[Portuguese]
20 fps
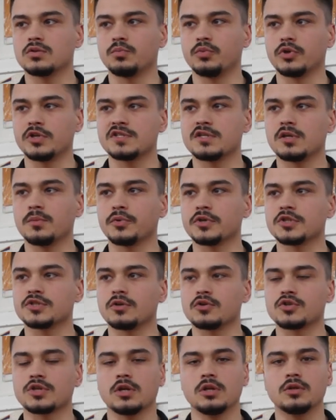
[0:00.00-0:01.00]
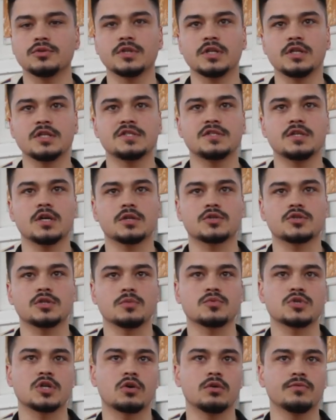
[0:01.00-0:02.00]
Por exemplo, este é o escalão de iniciados,
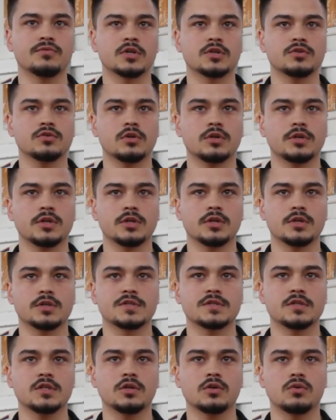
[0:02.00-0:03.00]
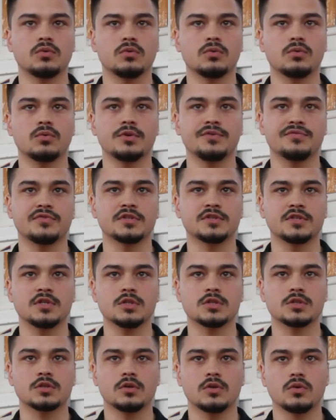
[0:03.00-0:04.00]
temos na convocatória cinco
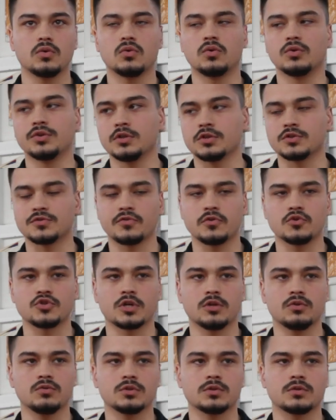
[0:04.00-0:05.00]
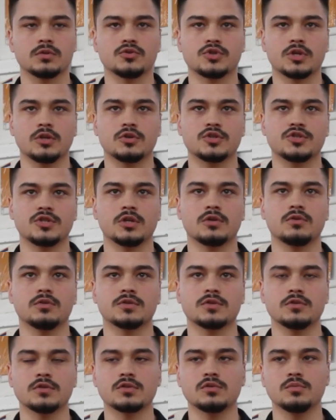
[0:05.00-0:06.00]
infantis, um deles foi o jogador, o jogador que destacou
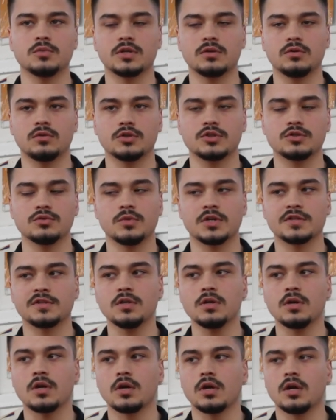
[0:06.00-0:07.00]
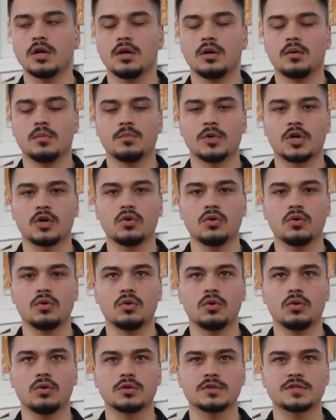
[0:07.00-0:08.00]
hoje, o Martim,
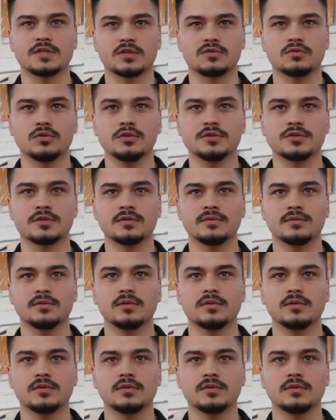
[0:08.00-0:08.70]
marcou sete golos.